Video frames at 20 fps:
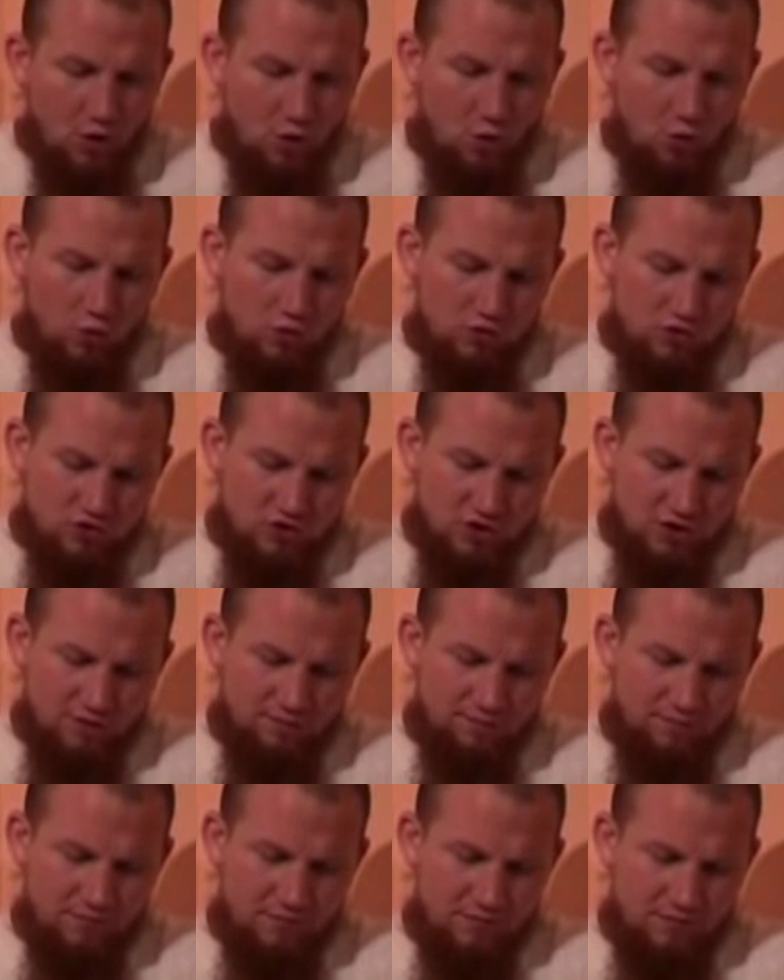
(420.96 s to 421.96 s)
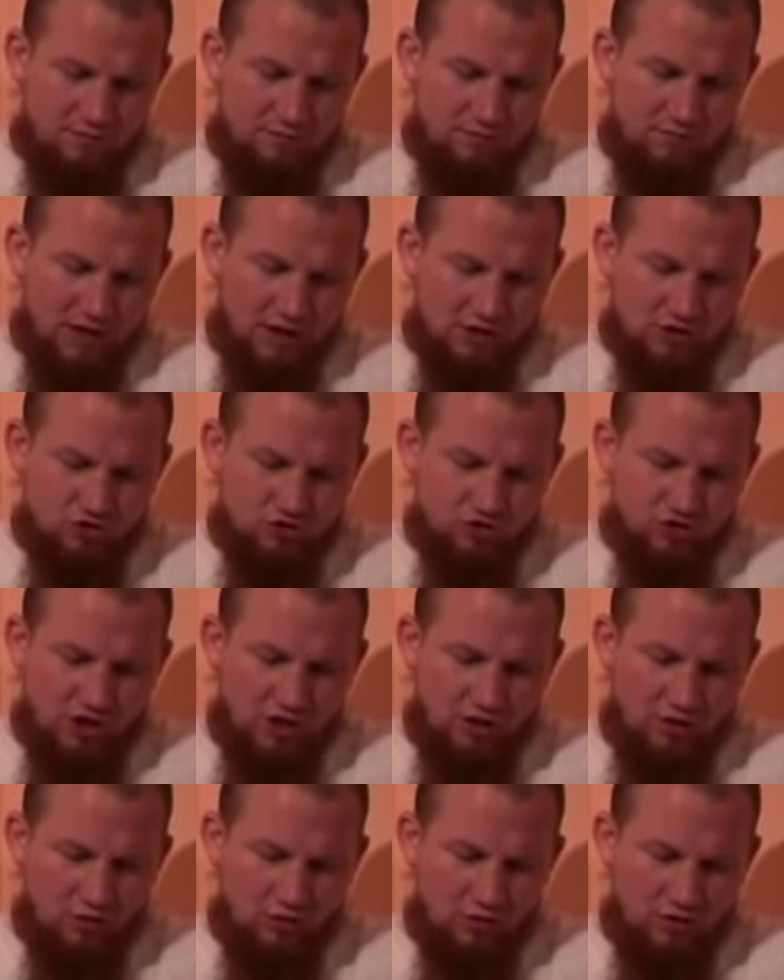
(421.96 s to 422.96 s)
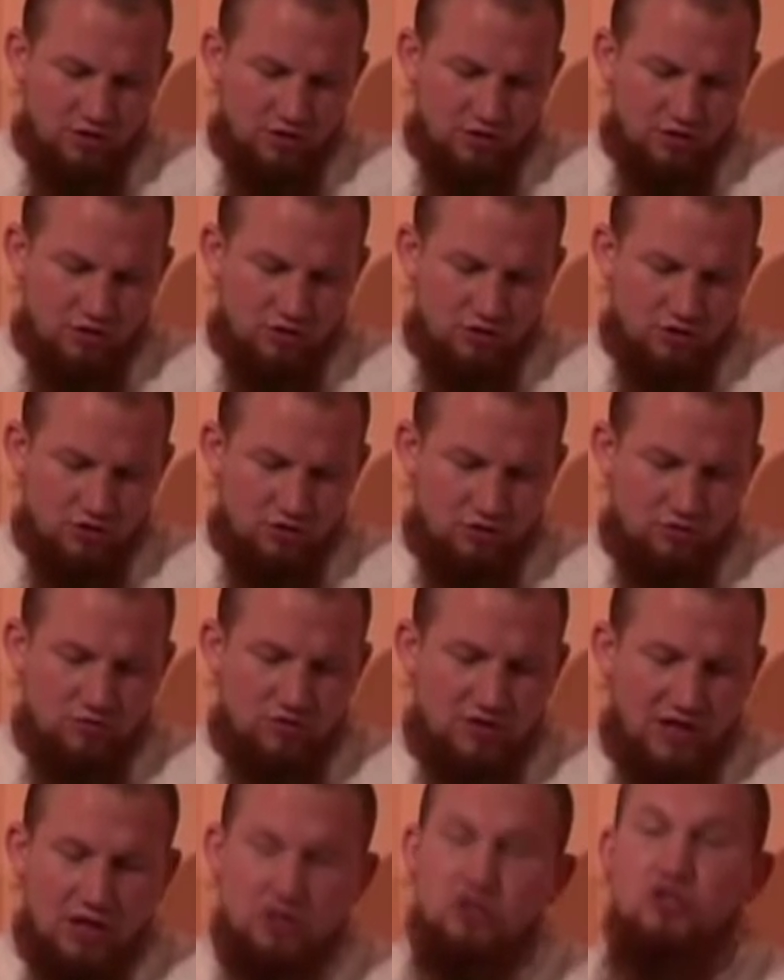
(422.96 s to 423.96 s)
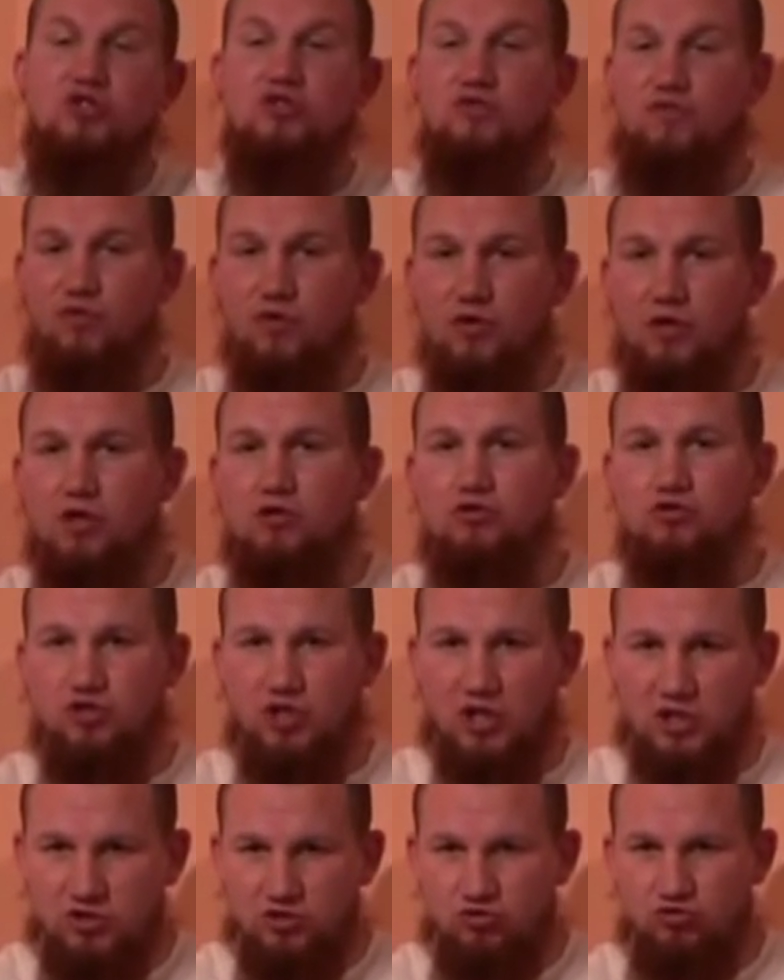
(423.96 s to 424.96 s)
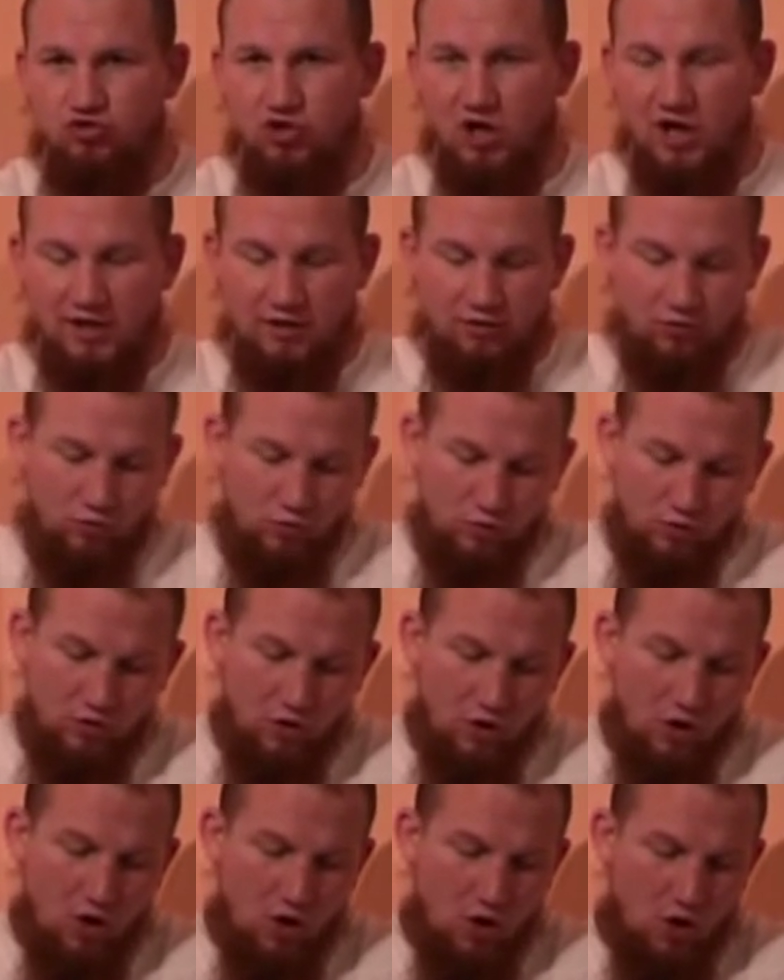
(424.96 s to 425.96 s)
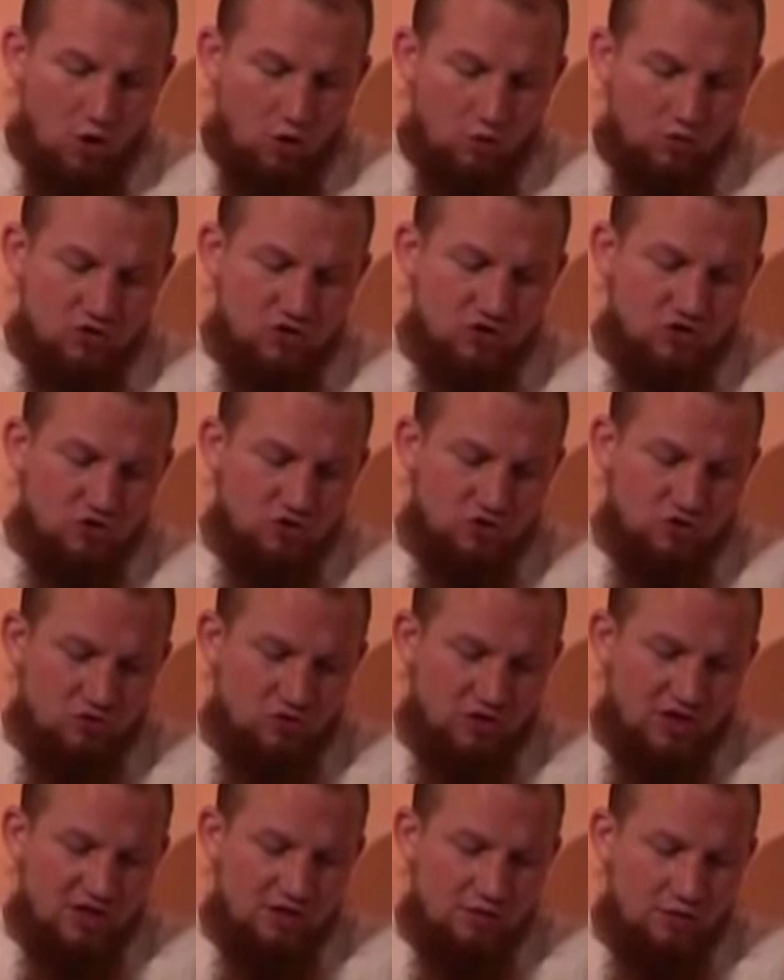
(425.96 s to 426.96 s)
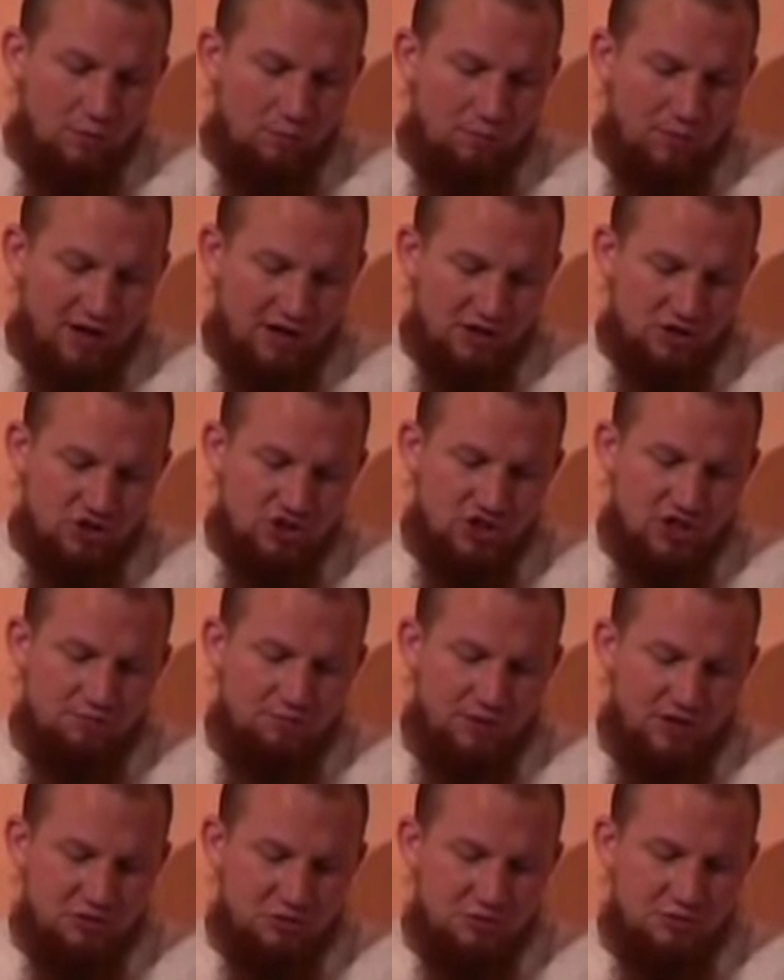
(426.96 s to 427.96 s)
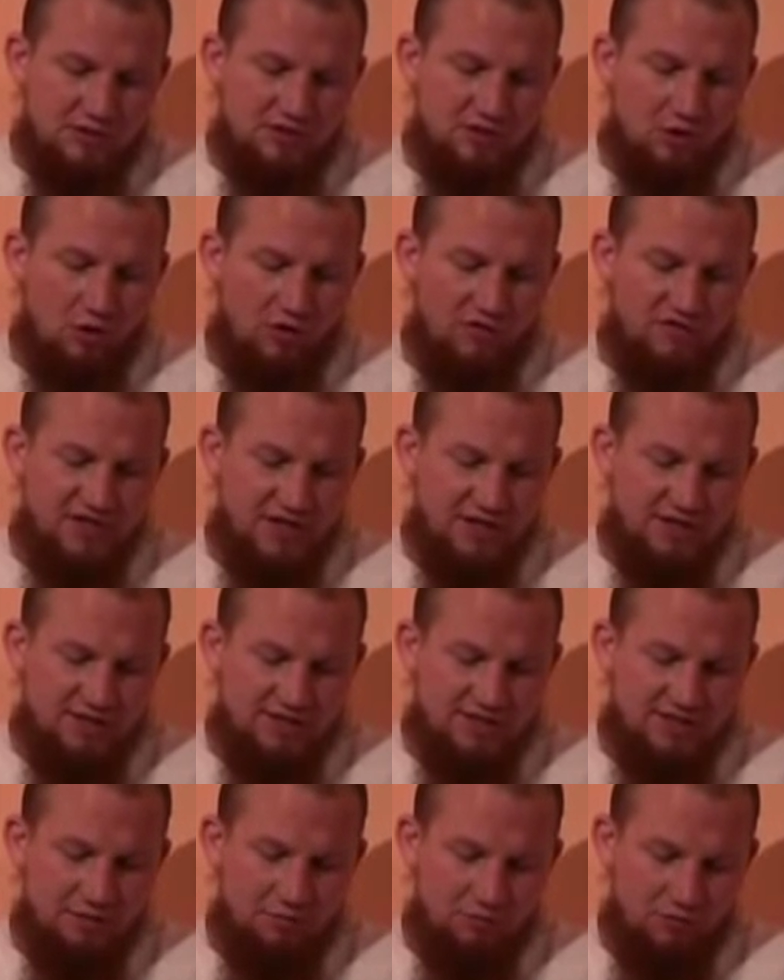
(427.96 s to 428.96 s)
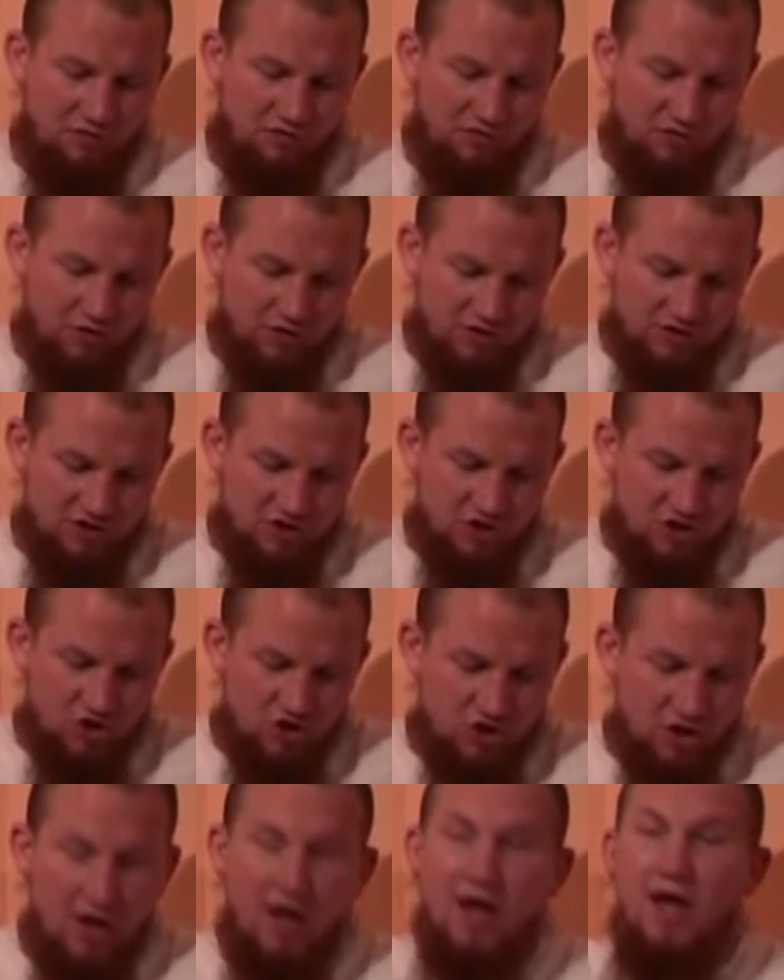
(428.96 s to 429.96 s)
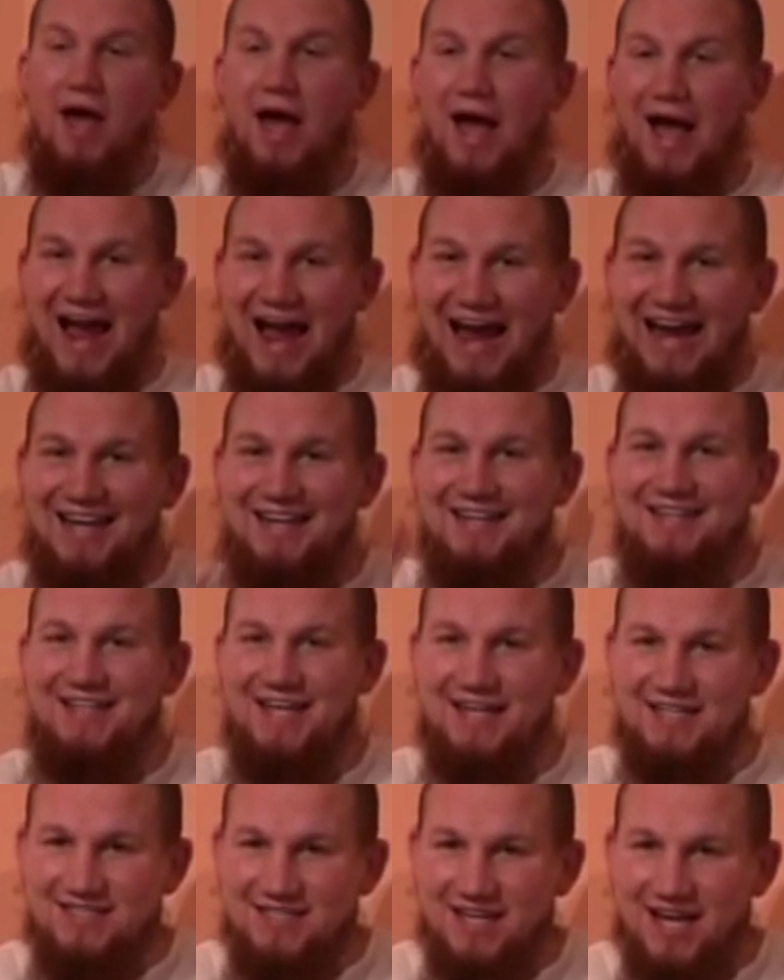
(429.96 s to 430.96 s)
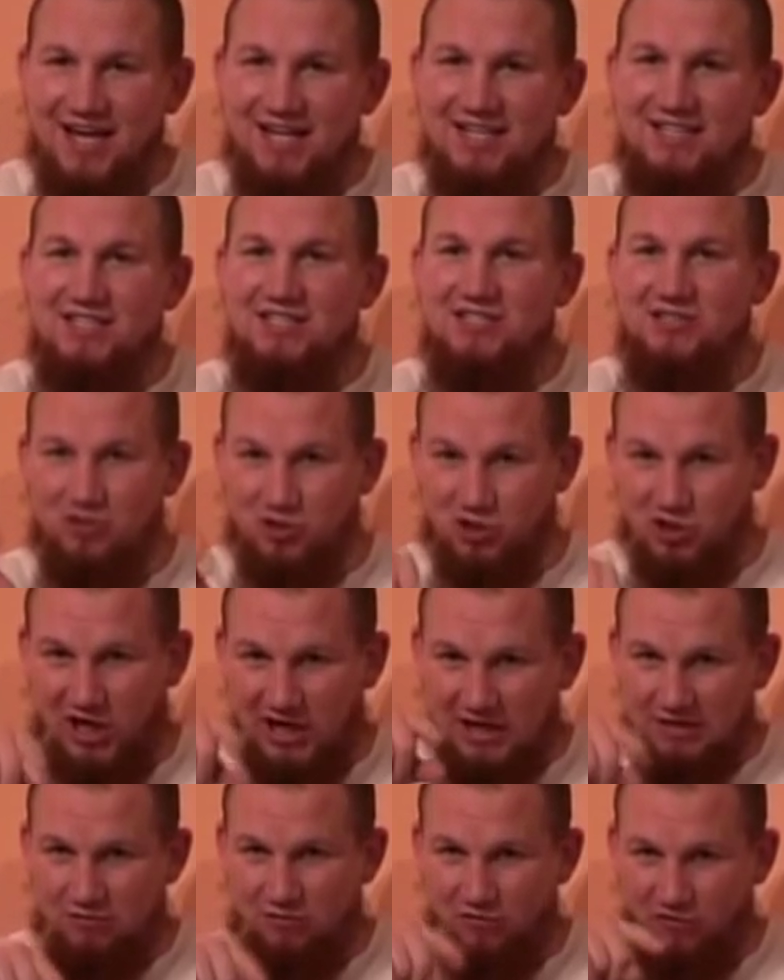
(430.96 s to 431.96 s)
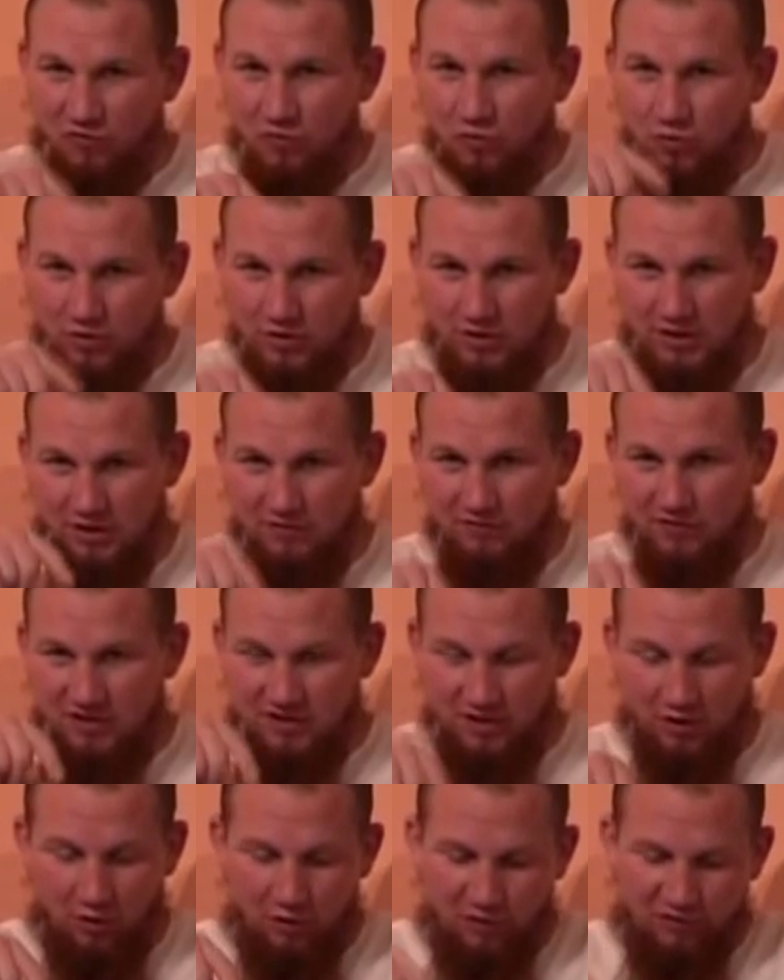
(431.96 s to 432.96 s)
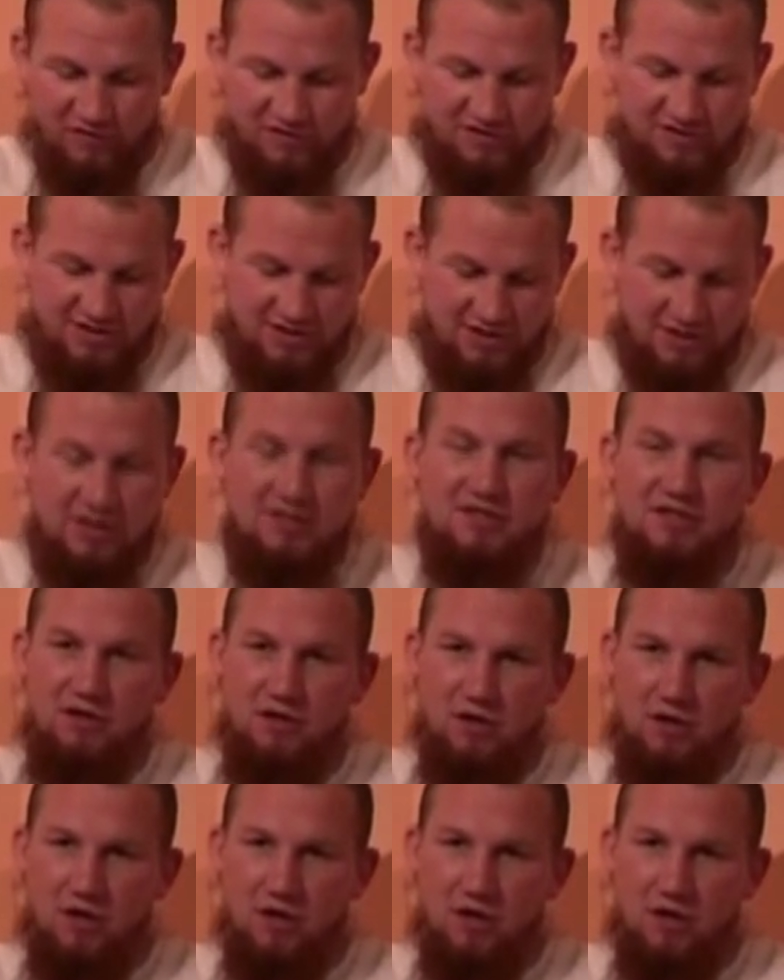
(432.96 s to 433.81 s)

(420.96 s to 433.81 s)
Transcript: Und ähm, dazu steht auch in, äh, und das führt natürlich dann zu Scheidungen. Und in Soziologie kompakt steht beispielsweise auch auf Seite 47, eine der Sachen, die zur Scheidung führen, hier wird hier aufgezählt.